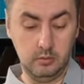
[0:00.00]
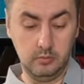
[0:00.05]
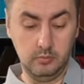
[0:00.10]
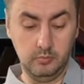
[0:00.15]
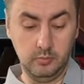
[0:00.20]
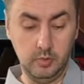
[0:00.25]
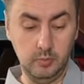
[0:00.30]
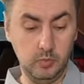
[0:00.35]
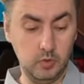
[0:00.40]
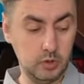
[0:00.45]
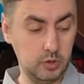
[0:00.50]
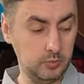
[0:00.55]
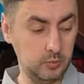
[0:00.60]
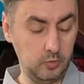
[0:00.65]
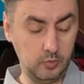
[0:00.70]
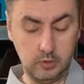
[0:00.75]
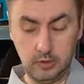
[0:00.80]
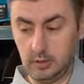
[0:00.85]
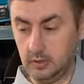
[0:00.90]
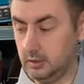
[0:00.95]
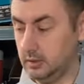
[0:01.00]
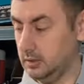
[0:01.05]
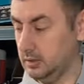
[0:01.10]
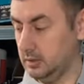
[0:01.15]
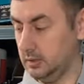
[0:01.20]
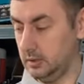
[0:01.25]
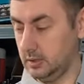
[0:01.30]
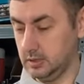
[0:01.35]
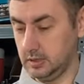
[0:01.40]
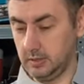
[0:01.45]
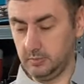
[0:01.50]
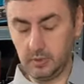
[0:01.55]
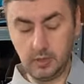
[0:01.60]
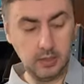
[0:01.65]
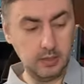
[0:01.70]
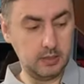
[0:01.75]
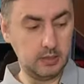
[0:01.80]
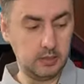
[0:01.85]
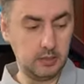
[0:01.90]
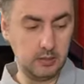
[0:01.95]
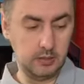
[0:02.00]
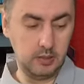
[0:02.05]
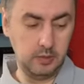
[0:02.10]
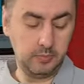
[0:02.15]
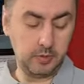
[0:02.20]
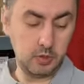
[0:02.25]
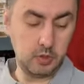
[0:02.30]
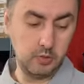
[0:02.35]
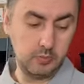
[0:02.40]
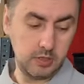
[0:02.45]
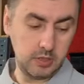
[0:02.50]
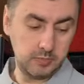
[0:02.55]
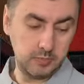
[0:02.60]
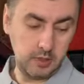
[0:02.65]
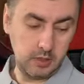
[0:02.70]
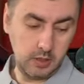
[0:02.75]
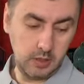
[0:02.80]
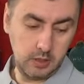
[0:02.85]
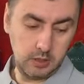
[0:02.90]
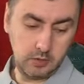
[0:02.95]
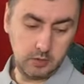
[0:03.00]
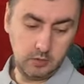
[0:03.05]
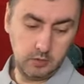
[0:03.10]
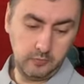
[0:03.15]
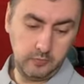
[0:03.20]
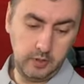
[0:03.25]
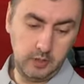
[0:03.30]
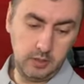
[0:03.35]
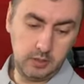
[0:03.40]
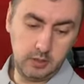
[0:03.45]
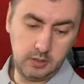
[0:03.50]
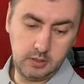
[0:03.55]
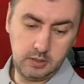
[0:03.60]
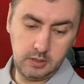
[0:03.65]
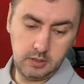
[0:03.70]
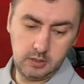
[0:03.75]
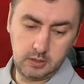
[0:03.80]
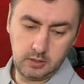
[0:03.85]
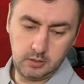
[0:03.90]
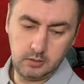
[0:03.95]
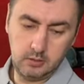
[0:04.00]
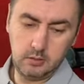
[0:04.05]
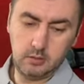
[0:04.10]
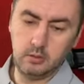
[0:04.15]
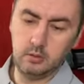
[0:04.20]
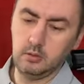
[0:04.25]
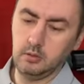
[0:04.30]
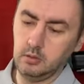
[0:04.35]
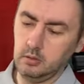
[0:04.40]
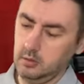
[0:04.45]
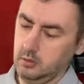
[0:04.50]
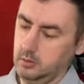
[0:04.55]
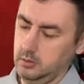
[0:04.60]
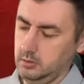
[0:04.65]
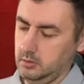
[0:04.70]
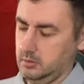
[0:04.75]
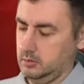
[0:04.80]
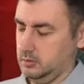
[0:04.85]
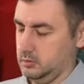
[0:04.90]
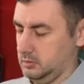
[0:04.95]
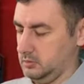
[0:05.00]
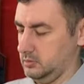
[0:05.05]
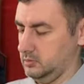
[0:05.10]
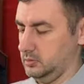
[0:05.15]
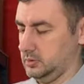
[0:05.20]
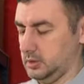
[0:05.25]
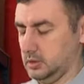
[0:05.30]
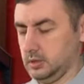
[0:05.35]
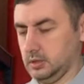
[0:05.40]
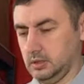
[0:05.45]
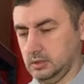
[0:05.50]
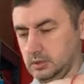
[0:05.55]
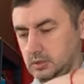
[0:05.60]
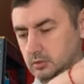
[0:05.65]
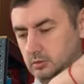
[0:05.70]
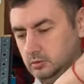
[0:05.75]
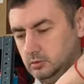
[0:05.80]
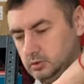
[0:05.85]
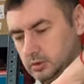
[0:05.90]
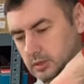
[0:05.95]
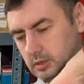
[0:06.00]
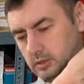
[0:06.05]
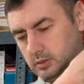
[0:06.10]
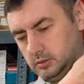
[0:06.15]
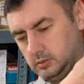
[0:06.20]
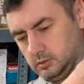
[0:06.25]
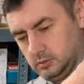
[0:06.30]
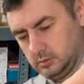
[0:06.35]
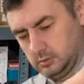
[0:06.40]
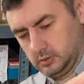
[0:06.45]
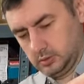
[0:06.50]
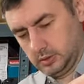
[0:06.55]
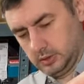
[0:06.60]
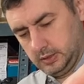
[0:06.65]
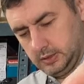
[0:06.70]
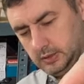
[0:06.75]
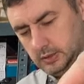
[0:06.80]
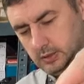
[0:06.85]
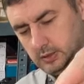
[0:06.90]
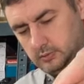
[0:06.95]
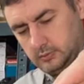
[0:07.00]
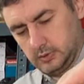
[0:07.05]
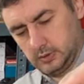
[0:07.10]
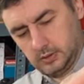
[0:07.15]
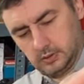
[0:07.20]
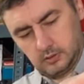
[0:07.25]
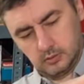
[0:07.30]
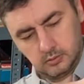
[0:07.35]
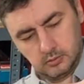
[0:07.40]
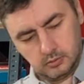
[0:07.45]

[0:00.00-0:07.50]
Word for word: Мы можем его разобрать. И причем разбирается он, видите, здесь вот такая заглушка резиновая.